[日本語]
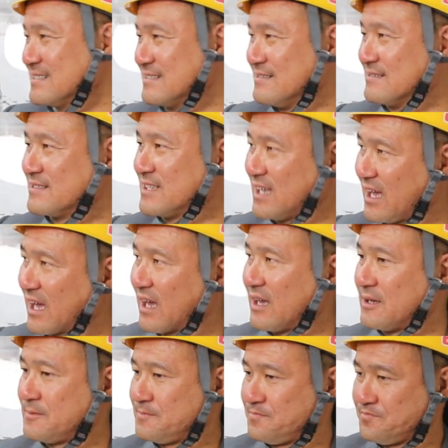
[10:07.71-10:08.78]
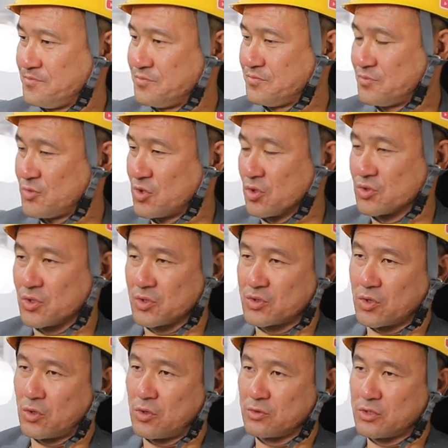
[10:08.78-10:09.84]
うん、でそうそう
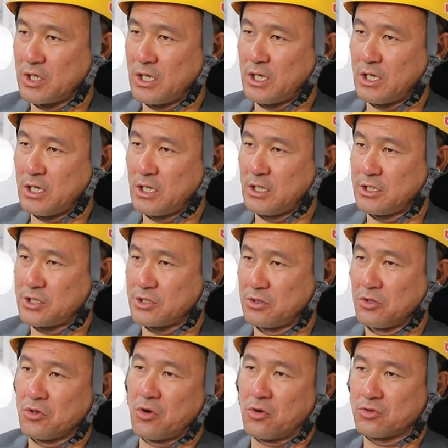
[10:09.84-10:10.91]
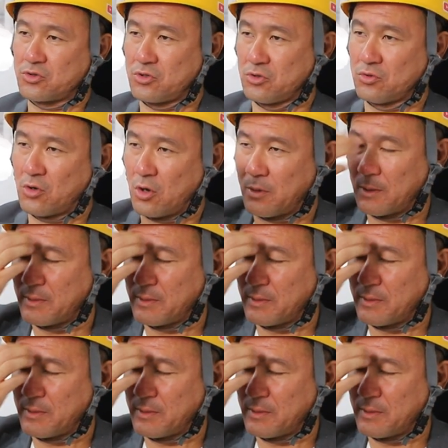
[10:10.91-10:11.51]
そう税理士の4級を、